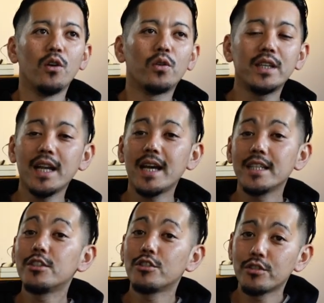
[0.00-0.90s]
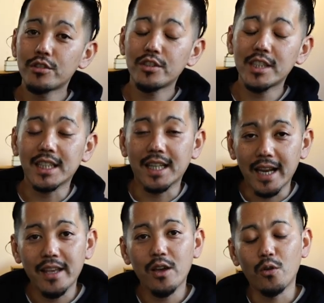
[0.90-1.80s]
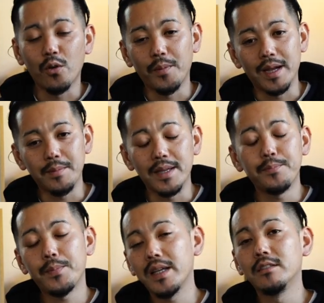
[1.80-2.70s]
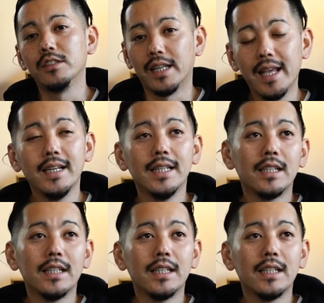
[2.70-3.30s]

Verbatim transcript: 沖縄移住する方ね、結構まあ、今いっぱいいるんでね、